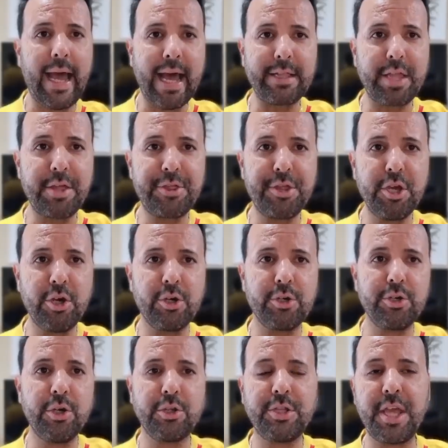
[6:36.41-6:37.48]

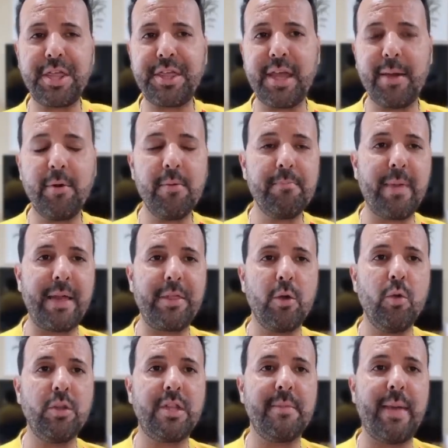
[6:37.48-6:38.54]
Atención, noticia bomba de
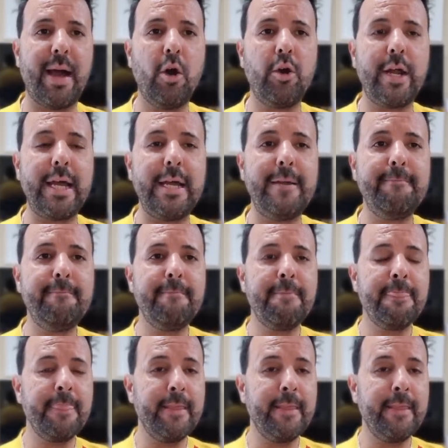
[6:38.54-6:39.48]
última hora.